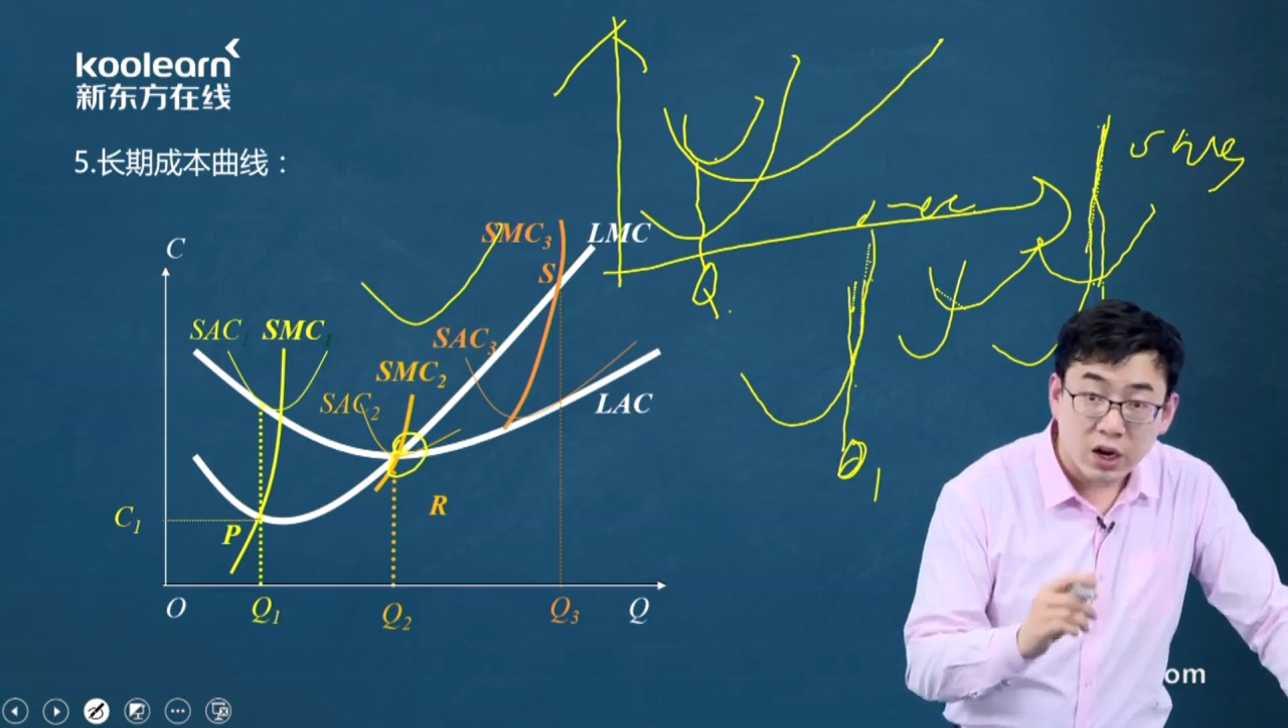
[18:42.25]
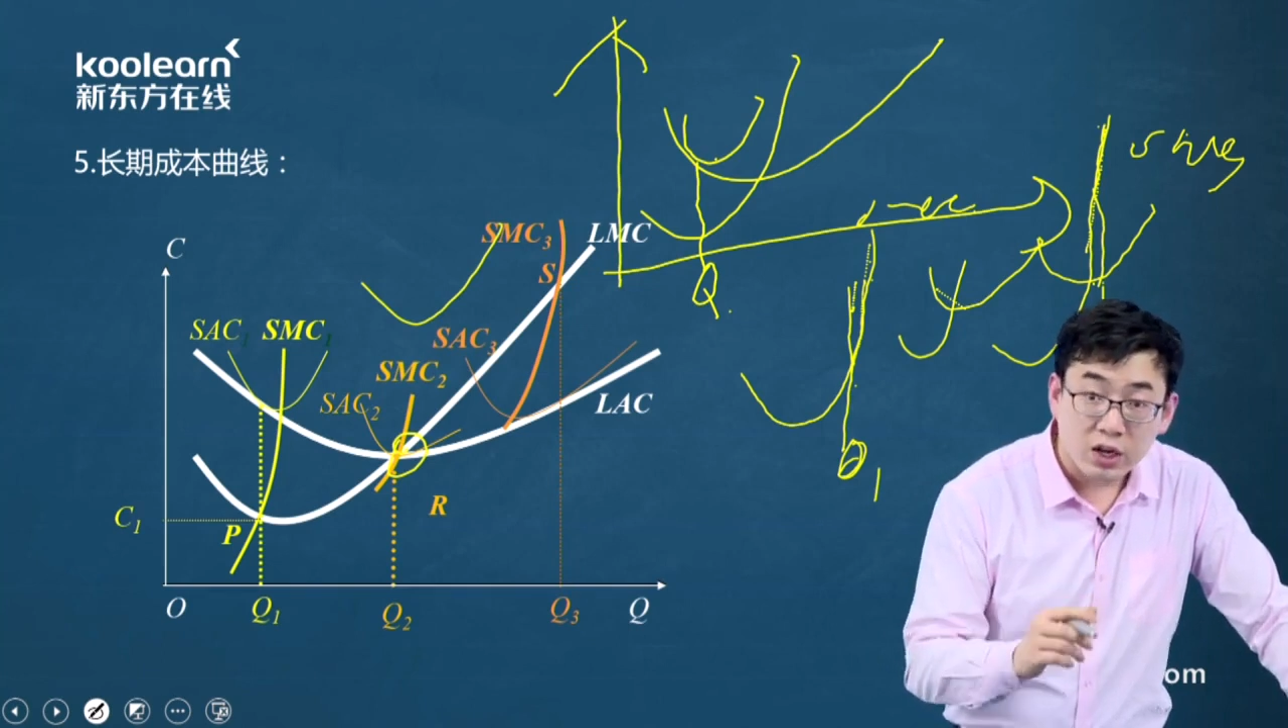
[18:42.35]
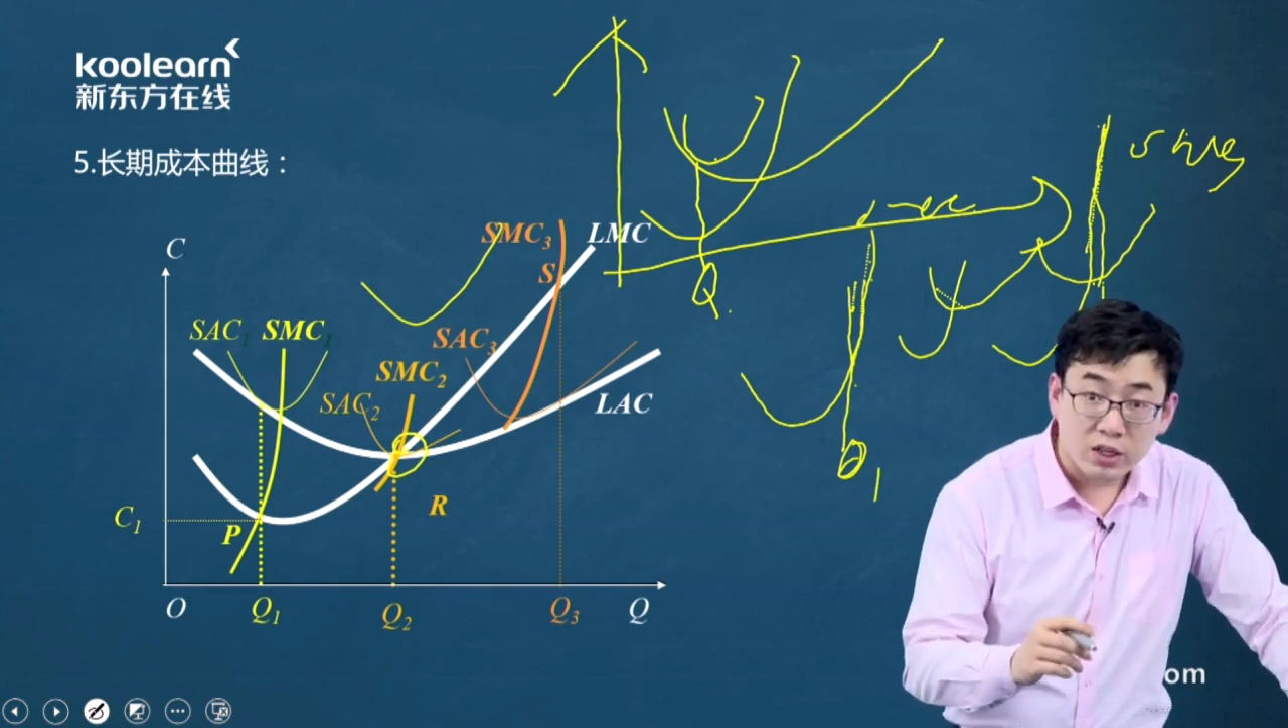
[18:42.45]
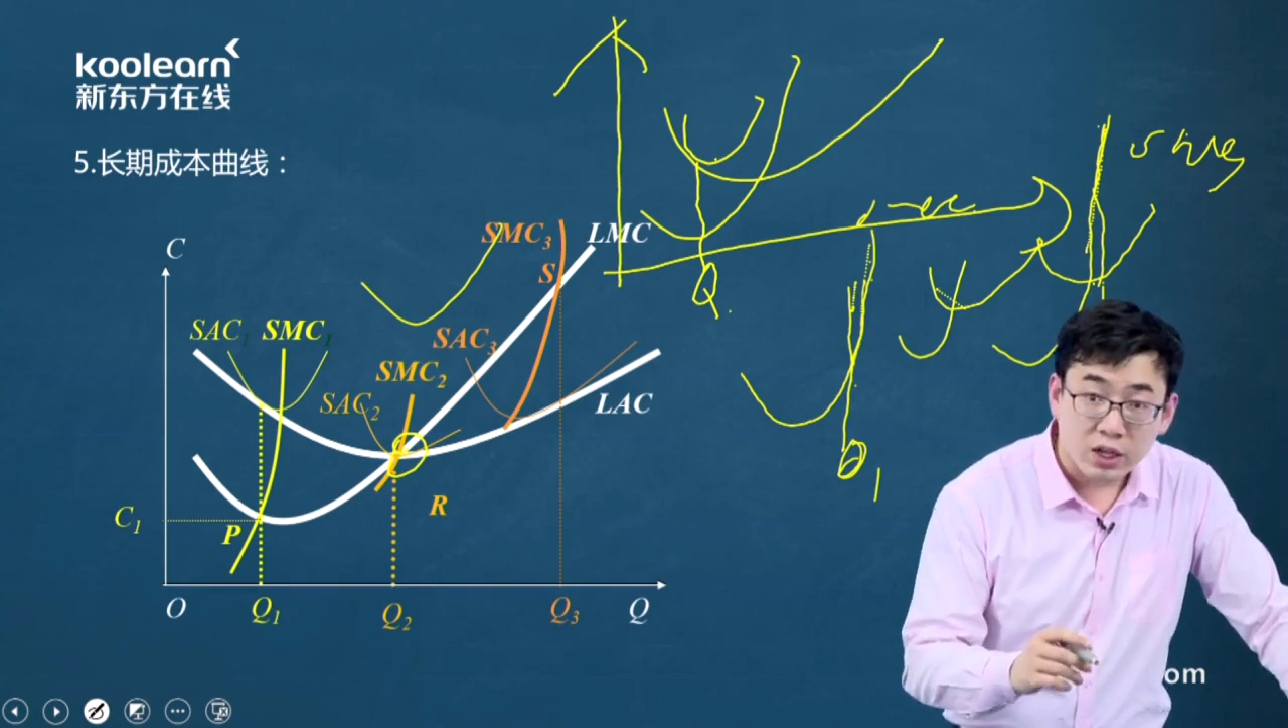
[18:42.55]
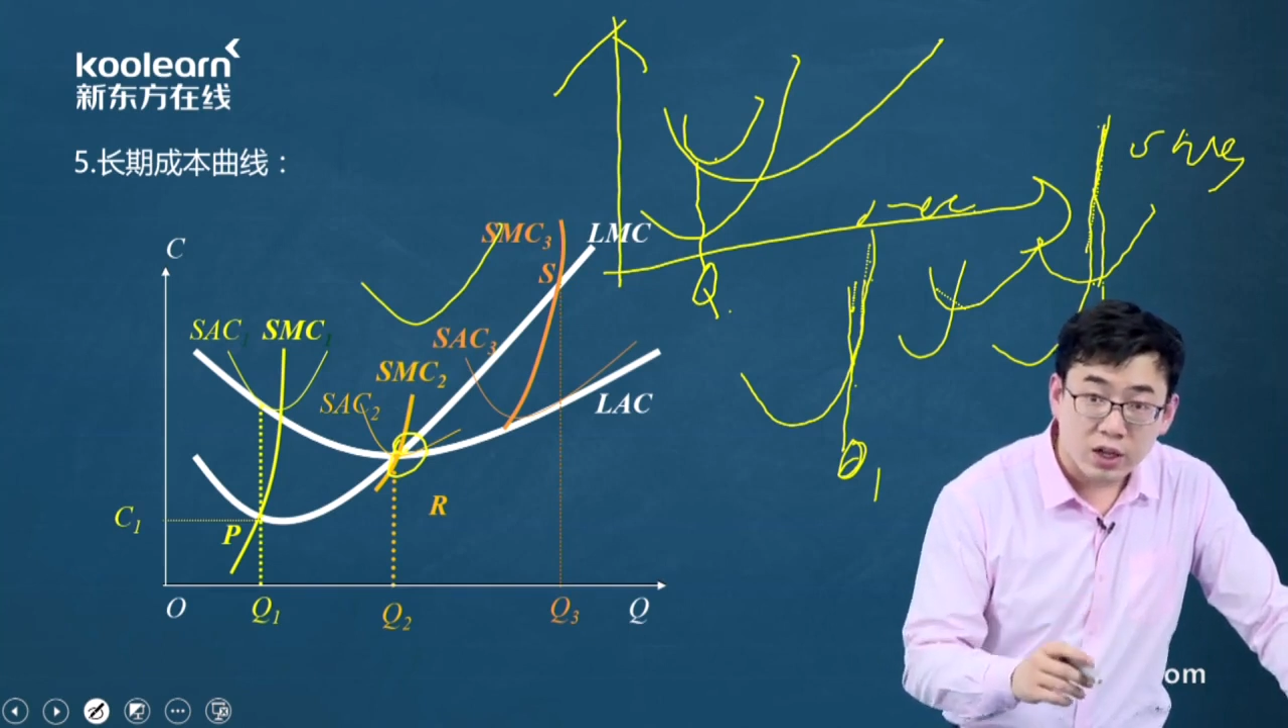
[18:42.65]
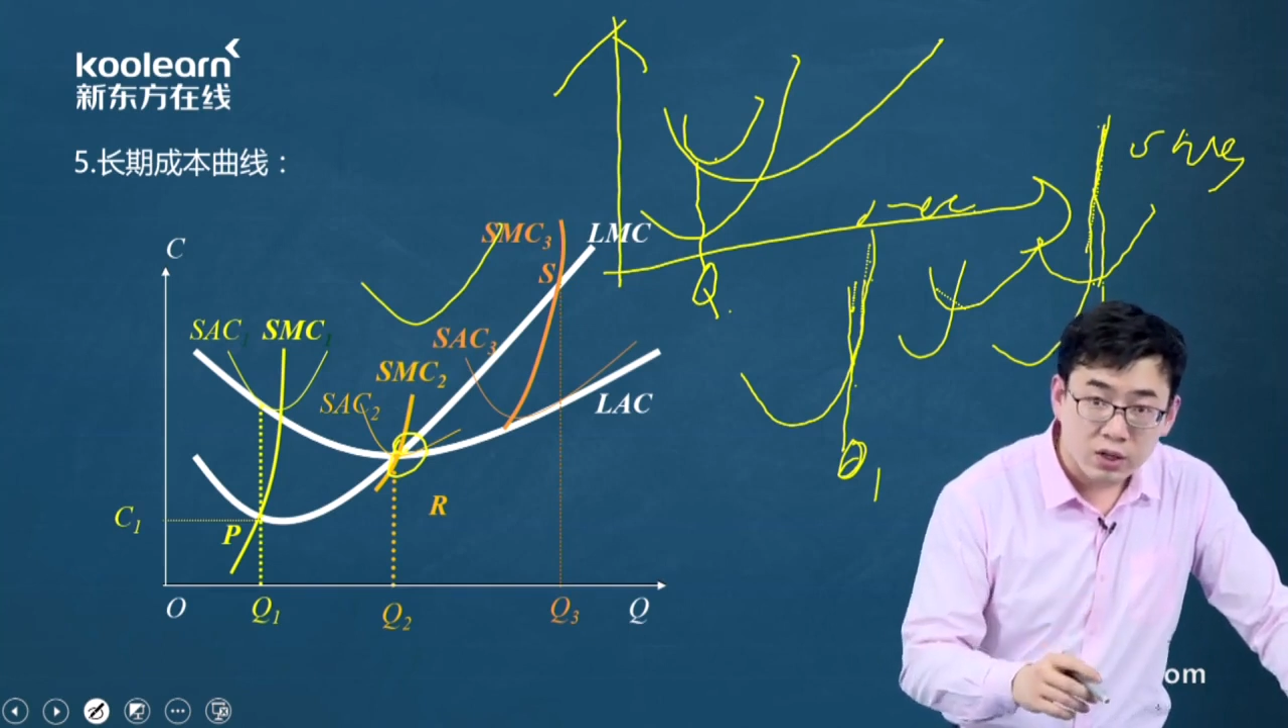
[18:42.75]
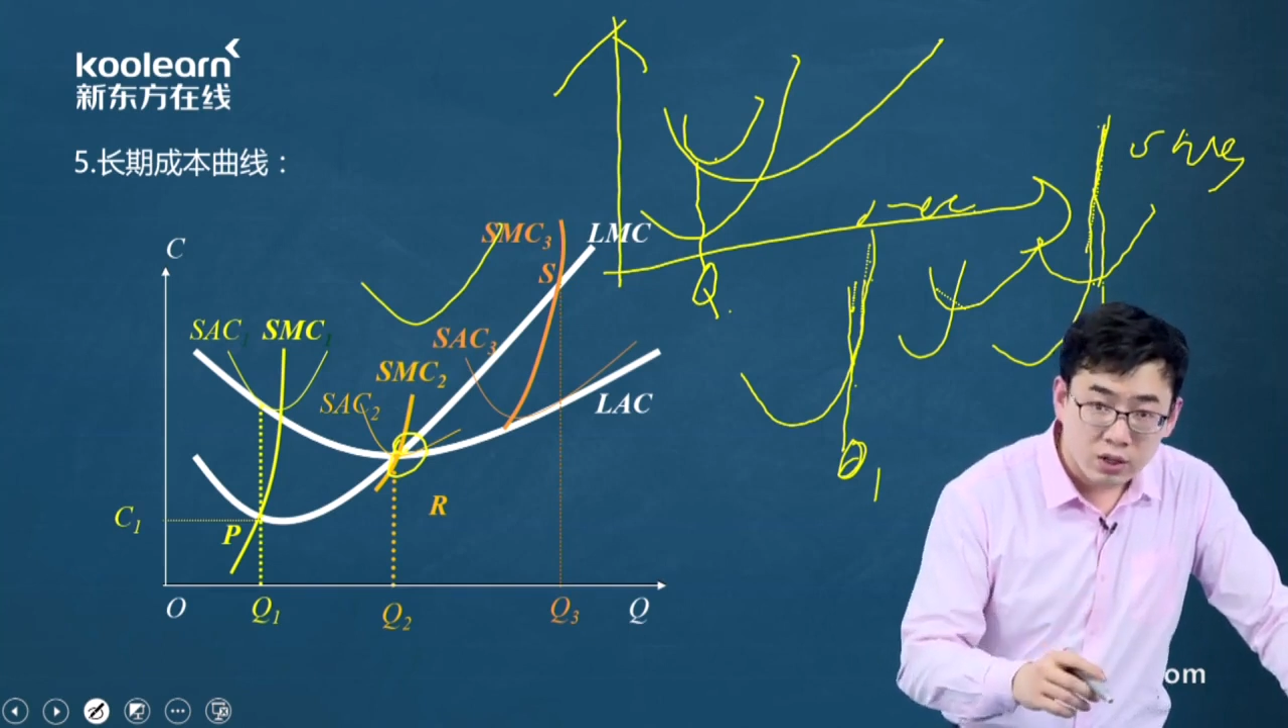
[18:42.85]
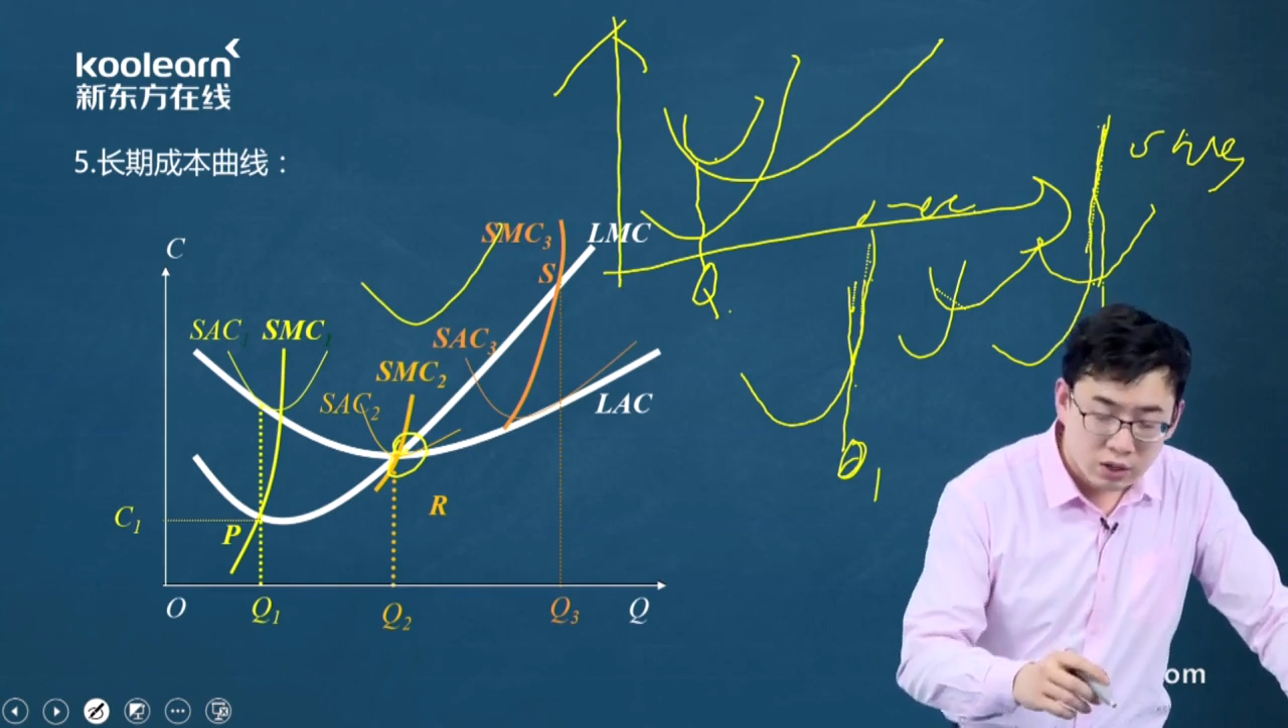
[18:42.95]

二个点，